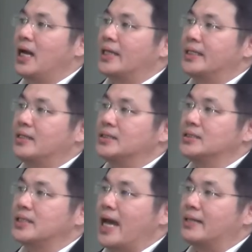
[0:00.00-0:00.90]
อันนี้ก็คือ
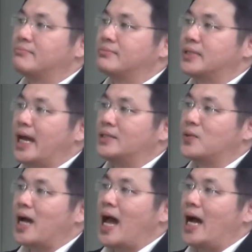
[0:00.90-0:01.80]
แกนแกนตร
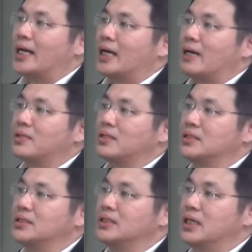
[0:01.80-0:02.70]
งกลางนะครับก็
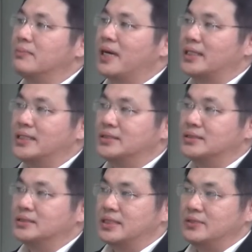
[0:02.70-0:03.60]
คือแมงกานิส
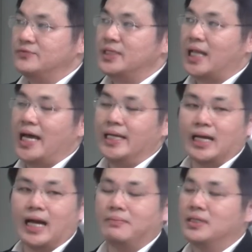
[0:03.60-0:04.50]
ซิงค์เฟอร์ไลท์
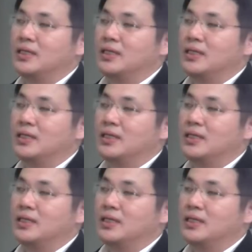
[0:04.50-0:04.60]
นะครับ